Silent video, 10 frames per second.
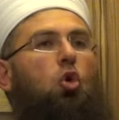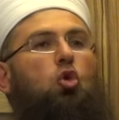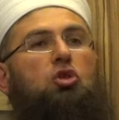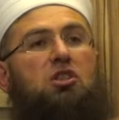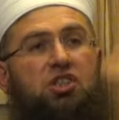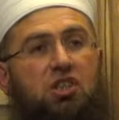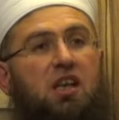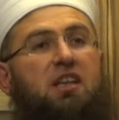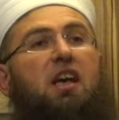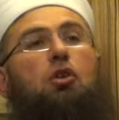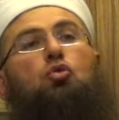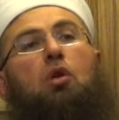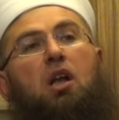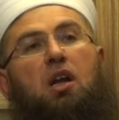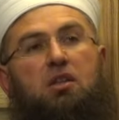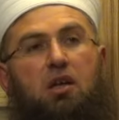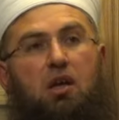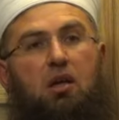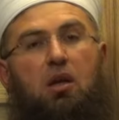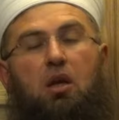Onun dışında diğer dualarda
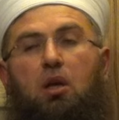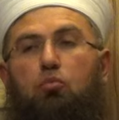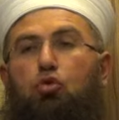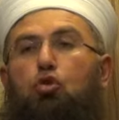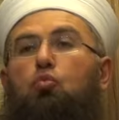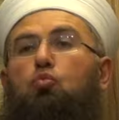bütün